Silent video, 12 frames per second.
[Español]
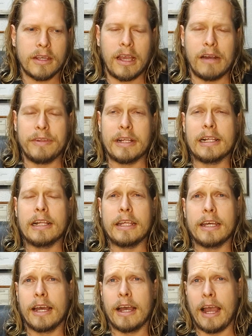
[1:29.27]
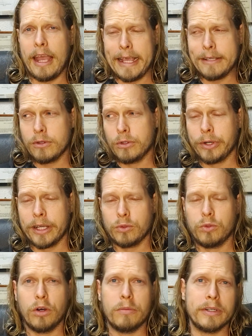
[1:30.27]
que al final del día eso es lo que
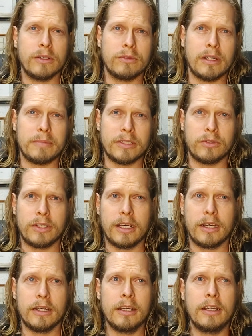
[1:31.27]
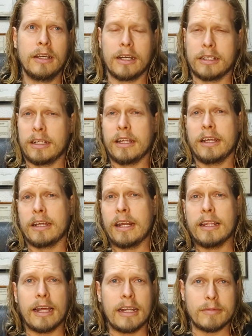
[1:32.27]
es un hombre, una persona que tiene
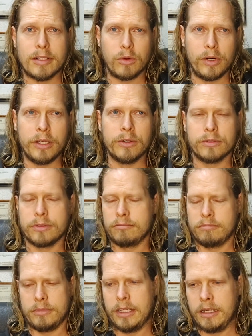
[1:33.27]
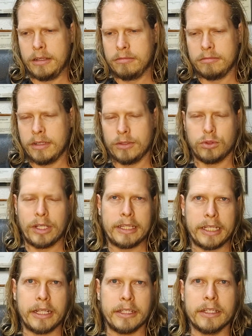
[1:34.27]
genitales masculinos y eso se
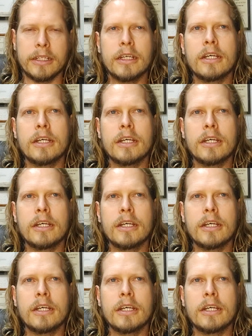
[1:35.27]
entiende.